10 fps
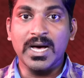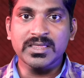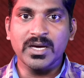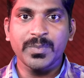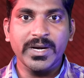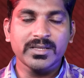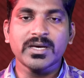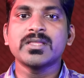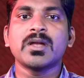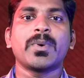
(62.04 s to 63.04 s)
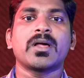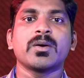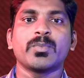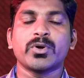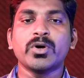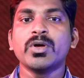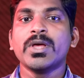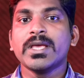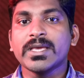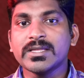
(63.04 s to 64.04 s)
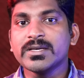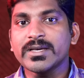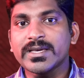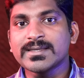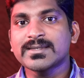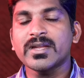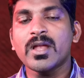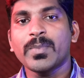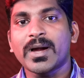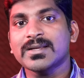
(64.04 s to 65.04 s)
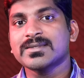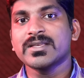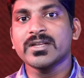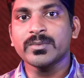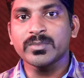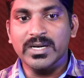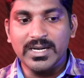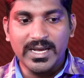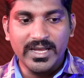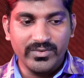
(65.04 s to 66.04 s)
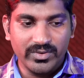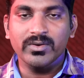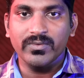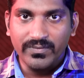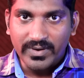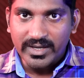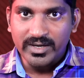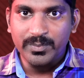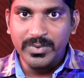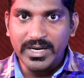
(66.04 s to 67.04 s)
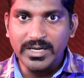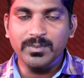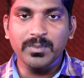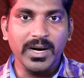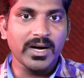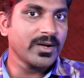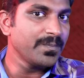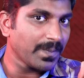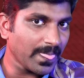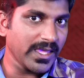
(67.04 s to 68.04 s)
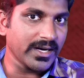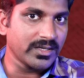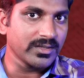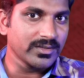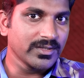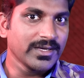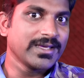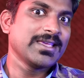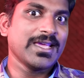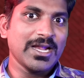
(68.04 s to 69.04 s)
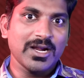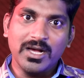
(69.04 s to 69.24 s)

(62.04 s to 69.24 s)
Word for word: அந்த அப்டேட் தான் இதில் பார்க்க போகிறோம் இது இஸ்ரேல் பாலஸ்தீனம் லைவ் ஃபயர் அப்டேட் பாகம் எட்டு ஏழு